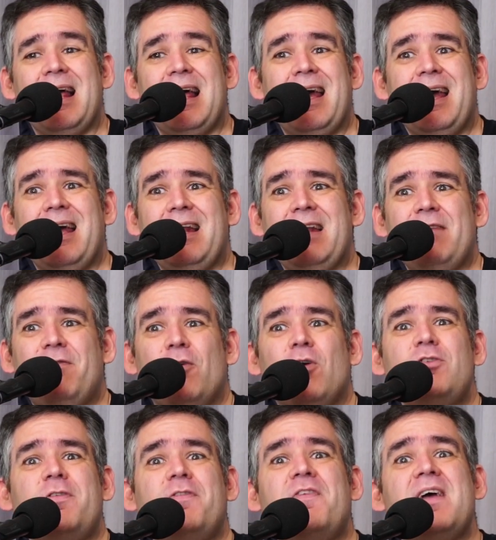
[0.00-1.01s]
É, ele
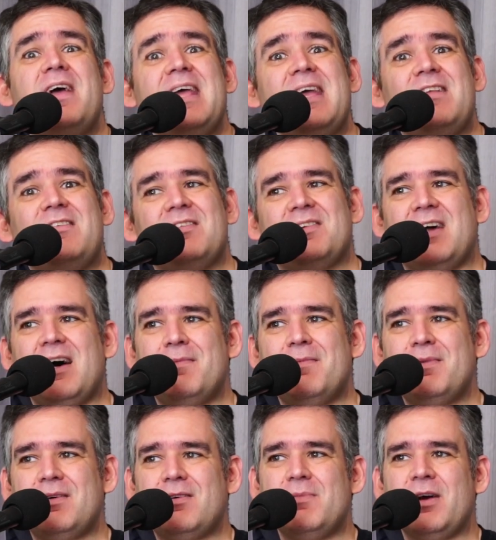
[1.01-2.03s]
ficou diferente,
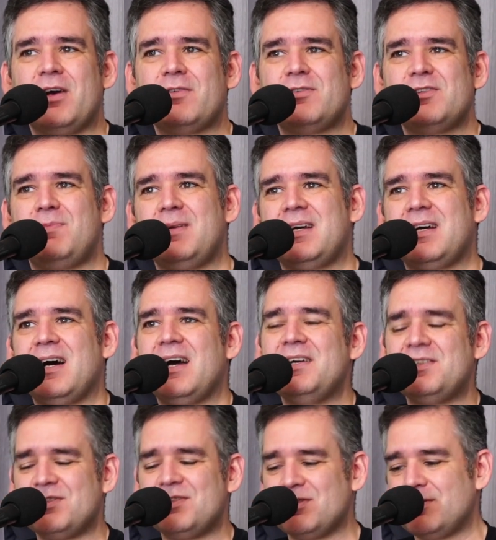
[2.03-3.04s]
sabe? Como é que eu vou explicar
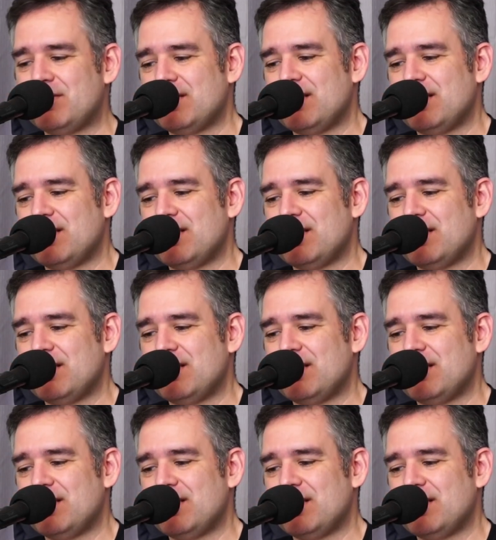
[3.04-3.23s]
isso?